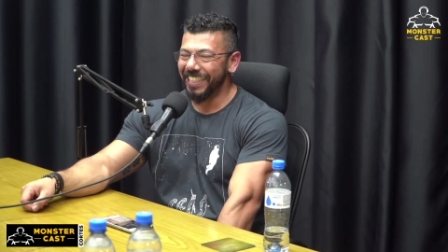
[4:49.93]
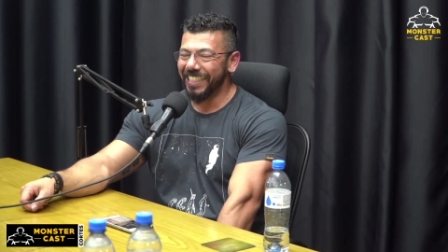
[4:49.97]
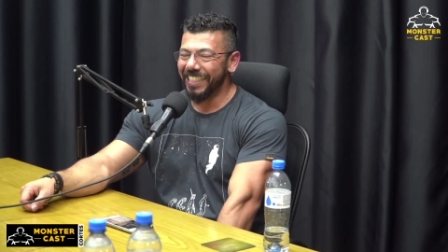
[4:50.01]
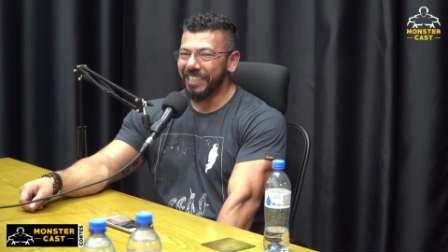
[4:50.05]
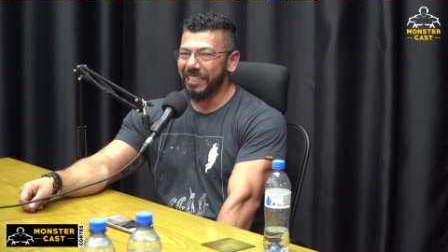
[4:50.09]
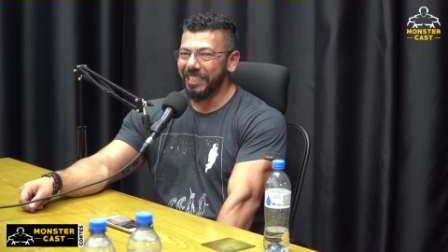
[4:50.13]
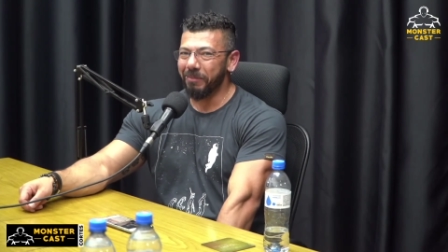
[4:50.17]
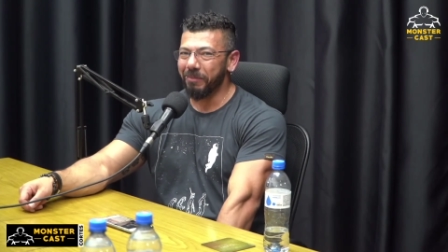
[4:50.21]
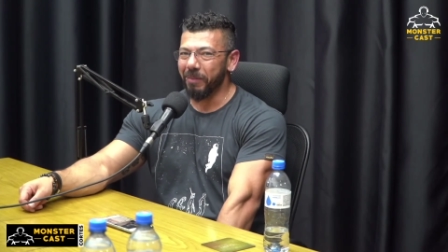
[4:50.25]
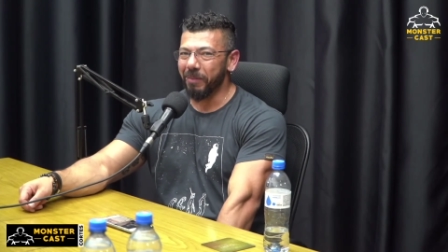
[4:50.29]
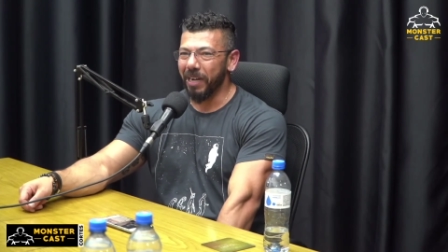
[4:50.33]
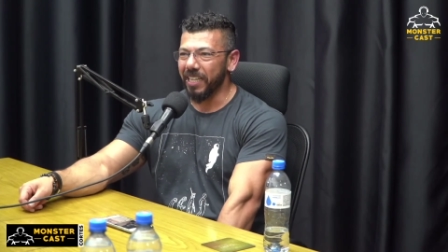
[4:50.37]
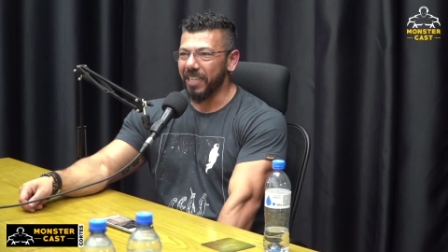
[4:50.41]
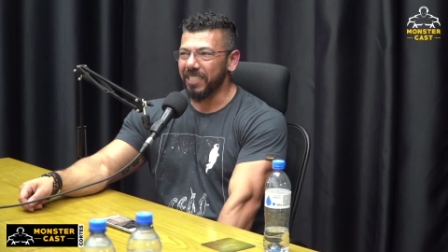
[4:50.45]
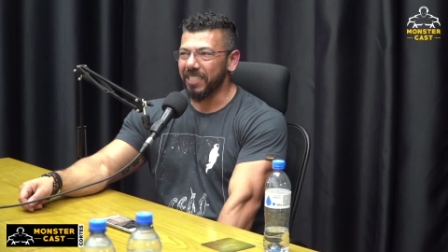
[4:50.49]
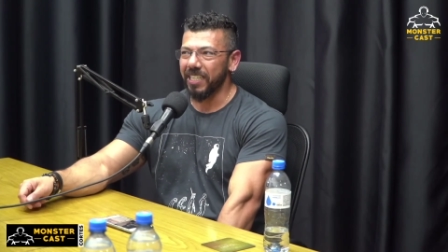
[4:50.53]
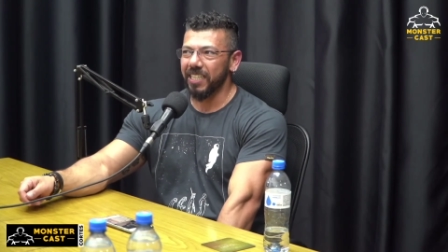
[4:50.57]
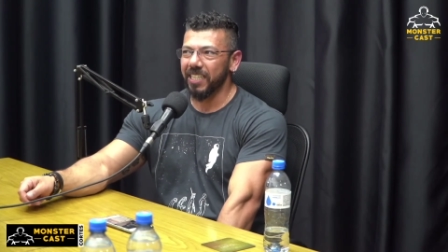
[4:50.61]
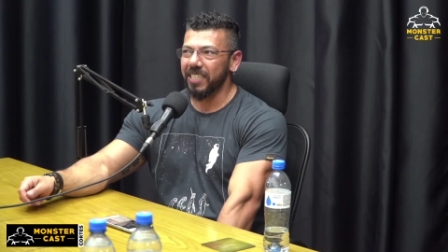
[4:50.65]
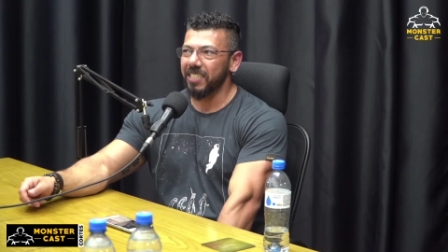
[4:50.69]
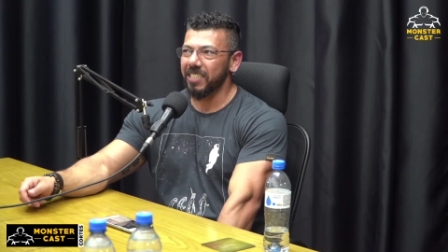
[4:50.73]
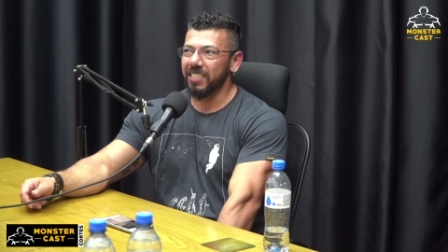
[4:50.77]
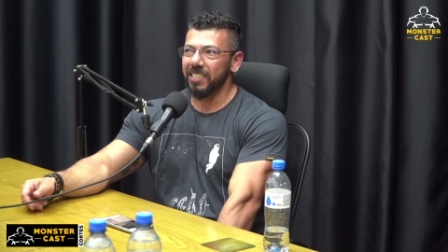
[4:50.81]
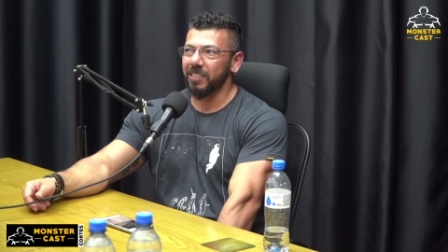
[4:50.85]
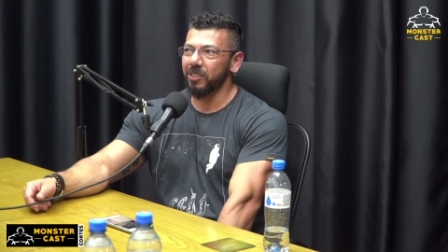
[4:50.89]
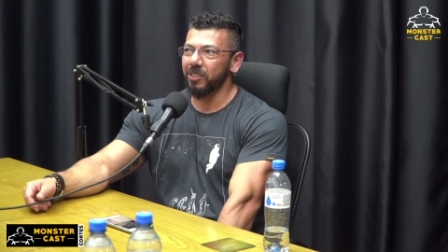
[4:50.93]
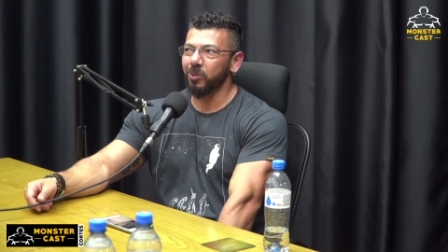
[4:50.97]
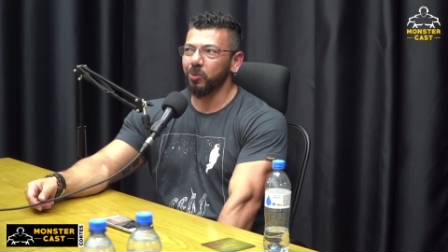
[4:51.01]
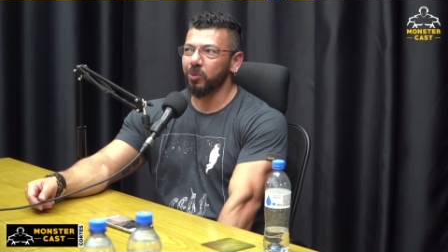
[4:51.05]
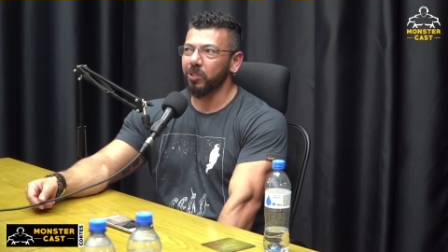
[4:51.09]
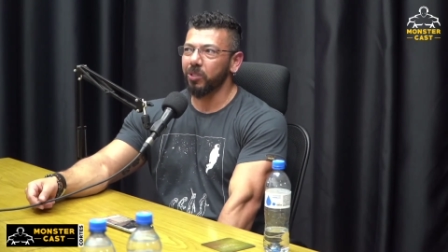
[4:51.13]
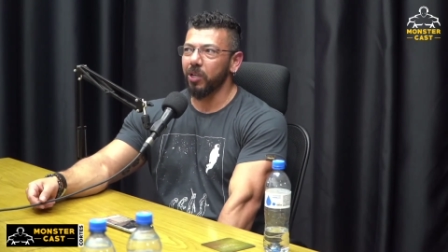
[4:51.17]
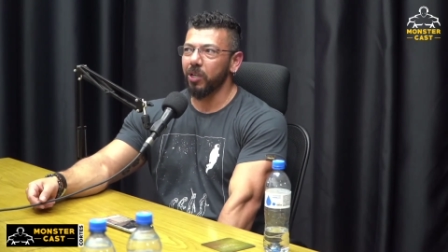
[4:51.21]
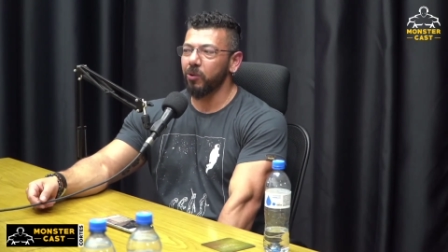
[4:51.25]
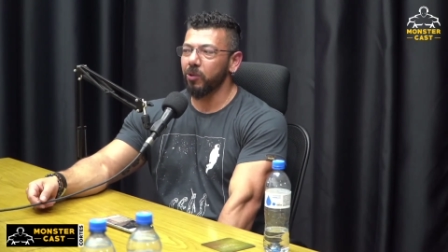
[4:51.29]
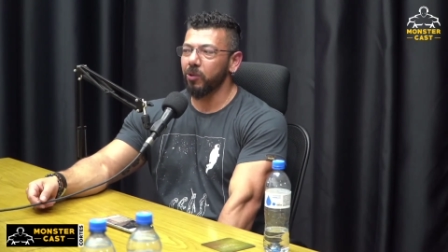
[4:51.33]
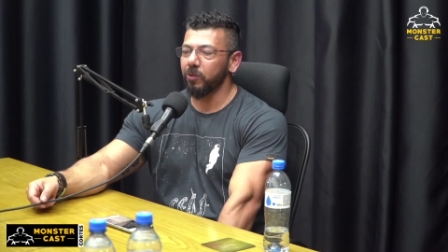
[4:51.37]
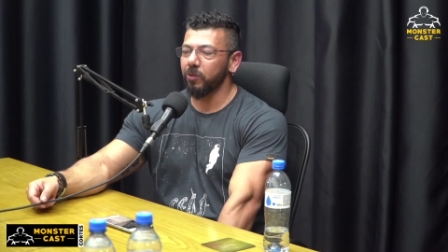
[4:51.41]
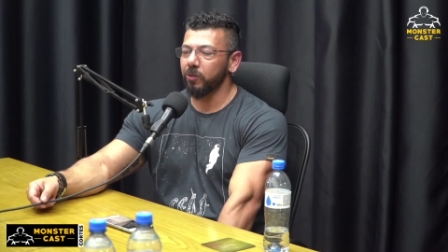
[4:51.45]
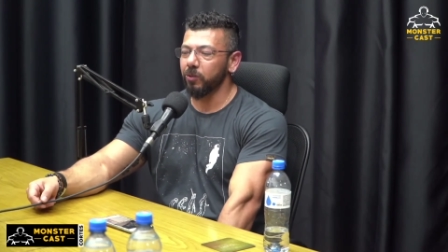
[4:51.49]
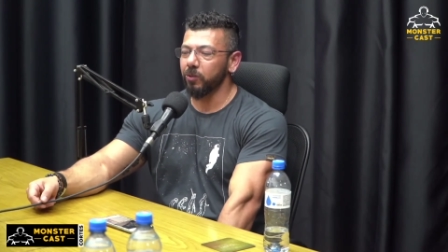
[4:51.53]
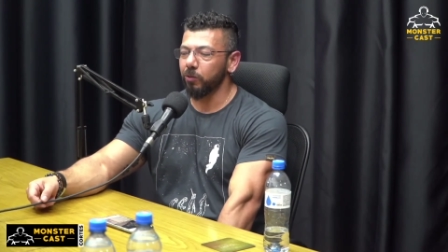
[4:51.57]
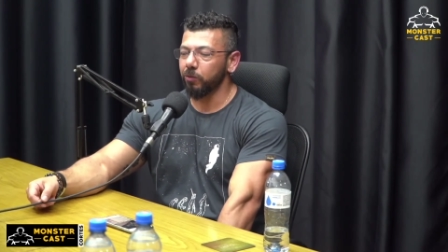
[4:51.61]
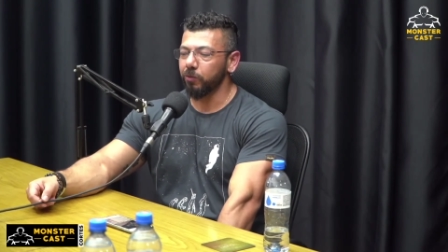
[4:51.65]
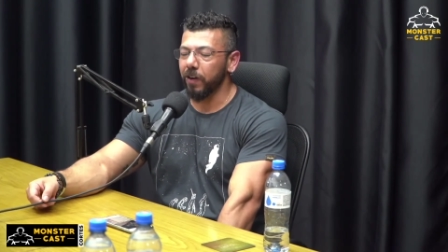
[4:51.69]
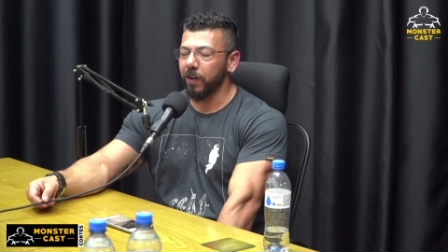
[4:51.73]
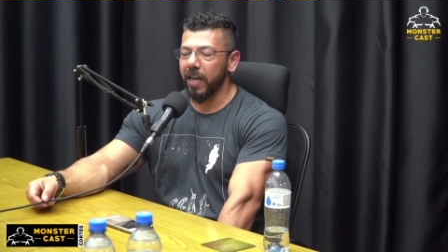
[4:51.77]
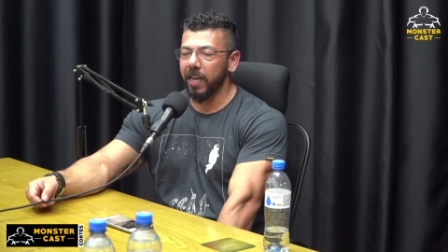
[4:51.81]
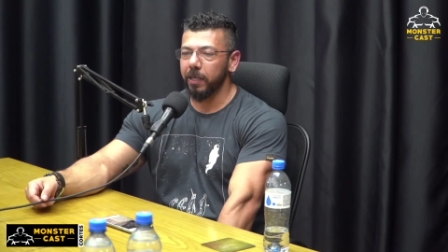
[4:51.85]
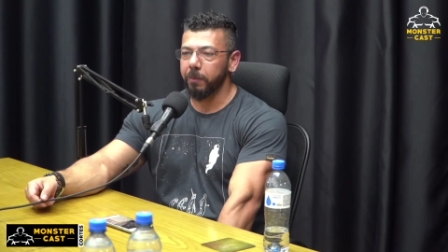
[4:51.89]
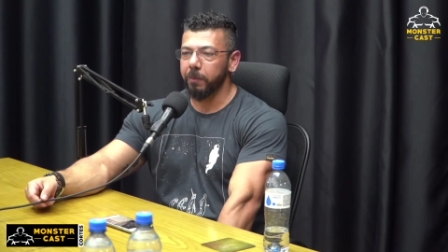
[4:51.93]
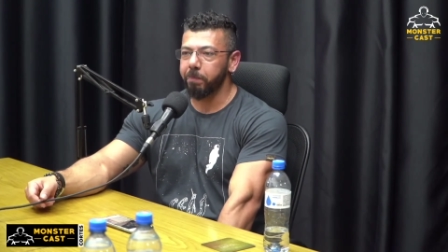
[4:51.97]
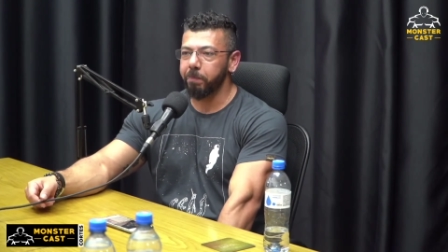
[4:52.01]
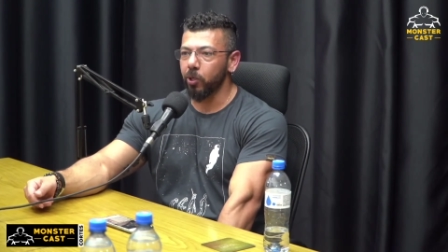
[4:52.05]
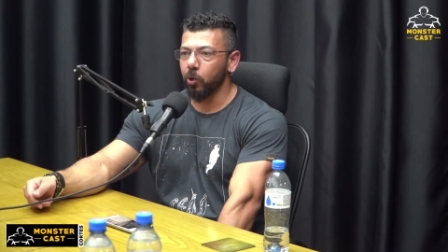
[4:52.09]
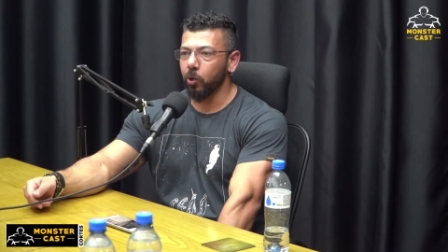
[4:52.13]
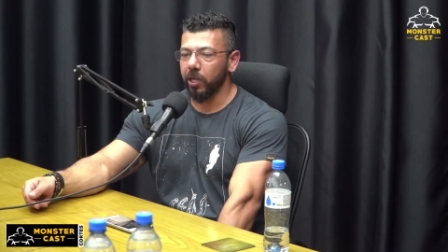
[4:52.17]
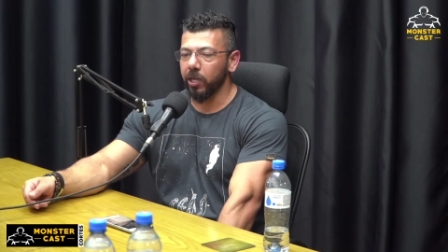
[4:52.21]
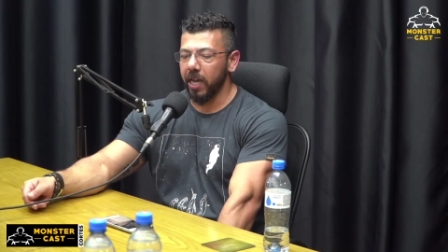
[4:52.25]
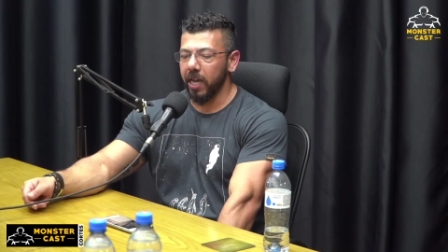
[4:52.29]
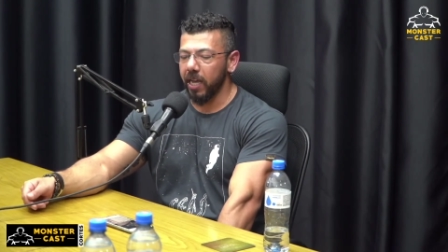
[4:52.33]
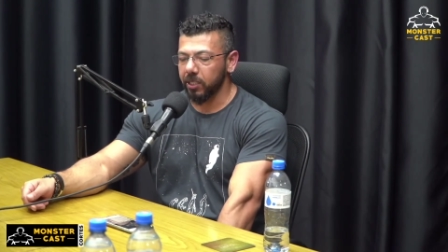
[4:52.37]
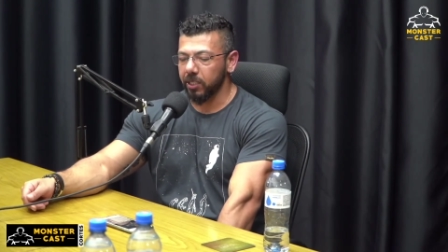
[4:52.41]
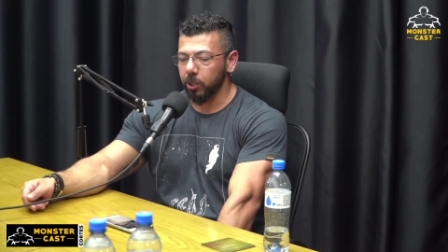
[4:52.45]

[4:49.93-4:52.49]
Mas as, não, tem, não vai piorar